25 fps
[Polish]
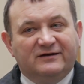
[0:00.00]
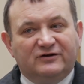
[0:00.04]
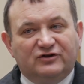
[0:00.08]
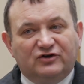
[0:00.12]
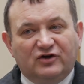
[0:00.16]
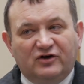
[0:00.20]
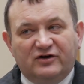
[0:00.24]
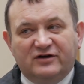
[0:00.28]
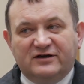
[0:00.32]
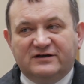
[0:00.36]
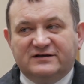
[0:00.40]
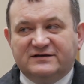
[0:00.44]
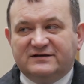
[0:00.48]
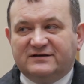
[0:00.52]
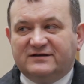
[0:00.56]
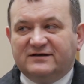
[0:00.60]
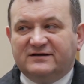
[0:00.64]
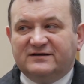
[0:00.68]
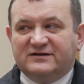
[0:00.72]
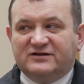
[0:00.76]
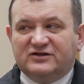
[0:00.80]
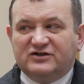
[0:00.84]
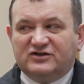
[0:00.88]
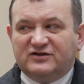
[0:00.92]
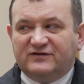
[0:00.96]
To jest
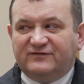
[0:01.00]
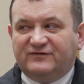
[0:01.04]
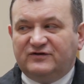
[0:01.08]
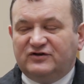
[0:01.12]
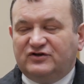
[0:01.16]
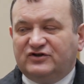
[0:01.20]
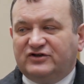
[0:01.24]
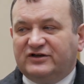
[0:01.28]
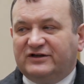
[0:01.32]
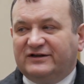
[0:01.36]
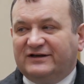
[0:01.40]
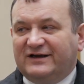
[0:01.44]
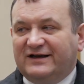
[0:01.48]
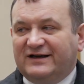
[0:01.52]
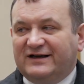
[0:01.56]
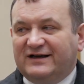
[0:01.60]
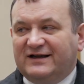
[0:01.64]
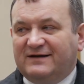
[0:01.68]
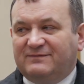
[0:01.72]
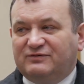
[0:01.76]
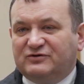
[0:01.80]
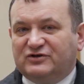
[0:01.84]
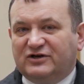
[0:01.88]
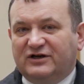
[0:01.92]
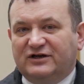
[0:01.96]
rzeczywiście
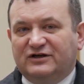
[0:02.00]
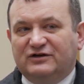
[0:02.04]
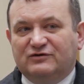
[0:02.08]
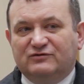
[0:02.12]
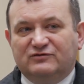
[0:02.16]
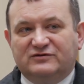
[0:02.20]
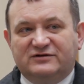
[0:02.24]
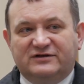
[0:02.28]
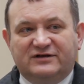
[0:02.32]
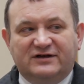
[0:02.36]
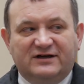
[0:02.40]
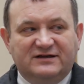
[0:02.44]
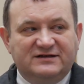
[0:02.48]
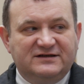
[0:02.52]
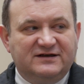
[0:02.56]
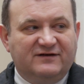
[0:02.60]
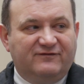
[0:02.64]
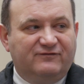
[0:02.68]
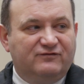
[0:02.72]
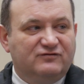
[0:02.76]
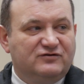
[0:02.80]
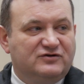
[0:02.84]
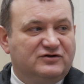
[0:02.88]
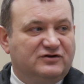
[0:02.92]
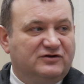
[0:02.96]
najlepsza ilustracja
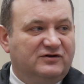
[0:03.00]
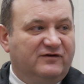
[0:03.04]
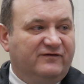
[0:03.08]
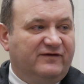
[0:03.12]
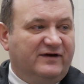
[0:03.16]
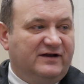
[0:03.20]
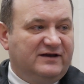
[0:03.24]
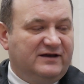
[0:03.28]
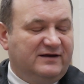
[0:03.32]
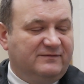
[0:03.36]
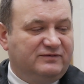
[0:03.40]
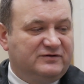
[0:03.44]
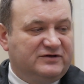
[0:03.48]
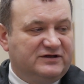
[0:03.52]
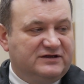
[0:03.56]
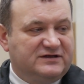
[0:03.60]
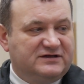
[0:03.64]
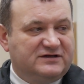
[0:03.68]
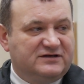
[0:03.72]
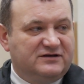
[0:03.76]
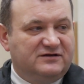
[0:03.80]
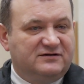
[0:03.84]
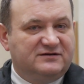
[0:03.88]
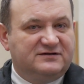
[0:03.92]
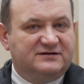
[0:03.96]
funkcjonowania
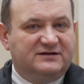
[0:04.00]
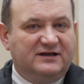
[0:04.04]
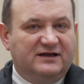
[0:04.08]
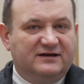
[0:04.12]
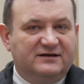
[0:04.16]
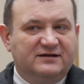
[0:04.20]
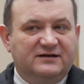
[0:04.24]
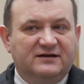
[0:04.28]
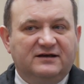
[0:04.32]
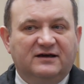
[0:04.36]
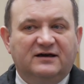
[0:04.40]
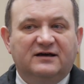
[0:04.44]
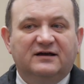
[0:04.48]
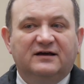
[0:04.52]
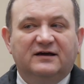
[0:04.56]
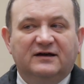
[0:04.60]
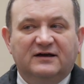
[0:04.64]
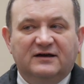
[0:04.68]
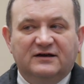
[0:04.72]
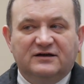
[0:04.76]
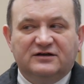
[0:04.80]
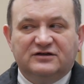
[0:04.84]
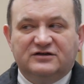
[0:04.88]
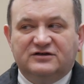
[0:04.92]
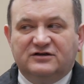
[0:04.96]
przez ostatnie
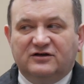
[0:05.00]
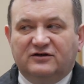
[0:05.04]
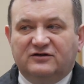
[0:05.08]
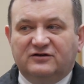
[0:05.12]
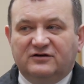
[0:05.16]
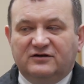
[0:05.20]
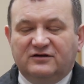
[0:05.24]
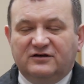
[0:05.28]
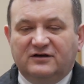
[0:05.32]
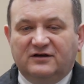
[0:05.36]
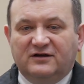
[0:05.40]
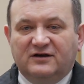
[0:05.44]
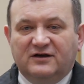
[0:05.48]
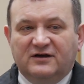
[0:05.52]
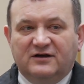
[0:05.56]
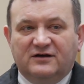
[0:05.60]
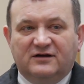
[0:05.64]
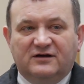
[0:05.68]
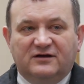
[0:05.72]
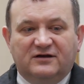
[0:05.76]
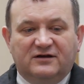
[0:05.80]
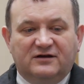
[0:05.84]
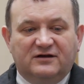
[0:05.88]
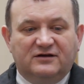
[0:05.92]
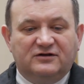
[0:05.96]
100 dni
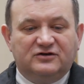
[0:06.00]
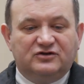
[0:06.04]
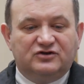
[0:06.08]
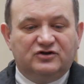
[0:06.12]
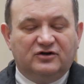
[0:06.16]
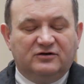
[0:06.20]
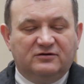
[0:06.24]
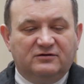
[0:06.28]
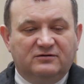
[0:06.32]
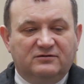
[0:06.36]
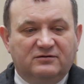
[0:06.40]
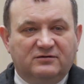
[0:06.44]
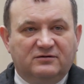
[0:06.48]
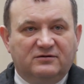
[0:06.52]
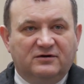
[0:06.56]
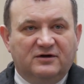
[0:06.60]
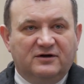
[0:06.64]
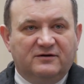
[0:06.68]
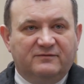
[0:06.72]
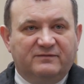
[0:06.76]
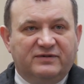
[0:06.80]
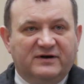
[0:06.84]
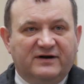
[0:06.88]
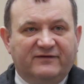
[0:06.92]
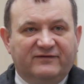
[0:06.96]
rządu
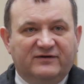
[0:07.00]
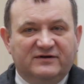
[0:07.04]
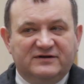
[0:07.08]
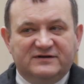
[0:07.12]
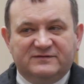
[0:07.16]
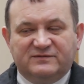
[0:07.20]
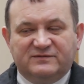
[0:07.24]
Prawa i